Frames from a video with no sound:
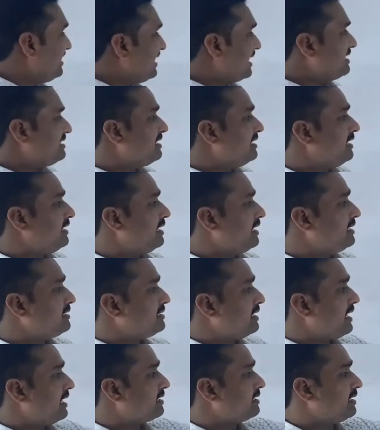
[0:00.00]

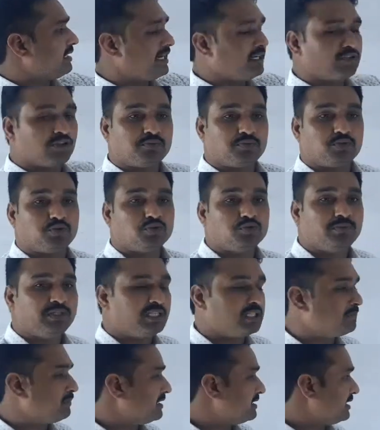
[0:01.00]
decelerates at the rate of 2
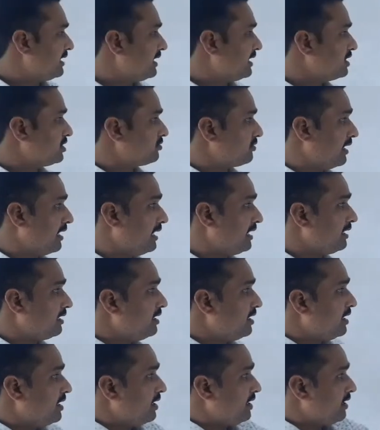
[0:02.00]
meter per second square.
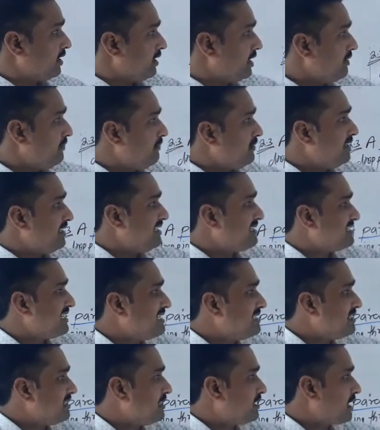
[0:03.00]
If he reaches the